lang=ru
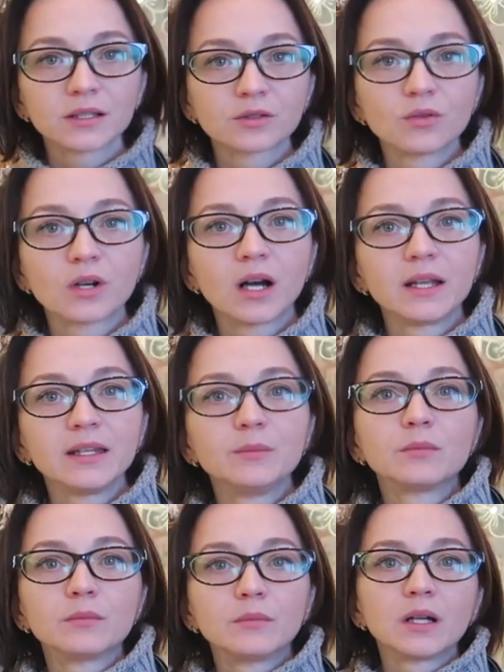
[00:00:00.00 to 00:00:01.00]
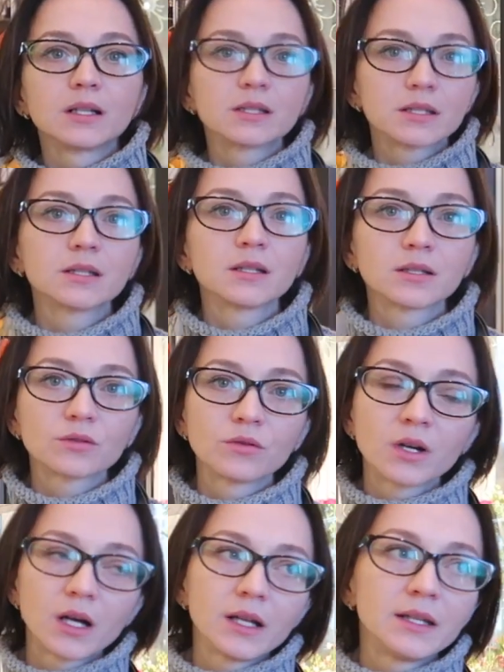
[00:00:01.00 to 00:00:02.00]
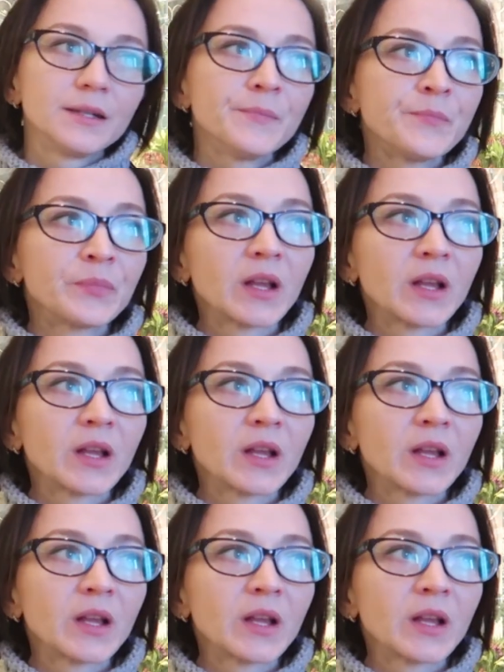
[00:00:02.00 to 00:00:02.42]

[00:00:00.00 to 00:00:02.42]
насколько они молодцы, насколько они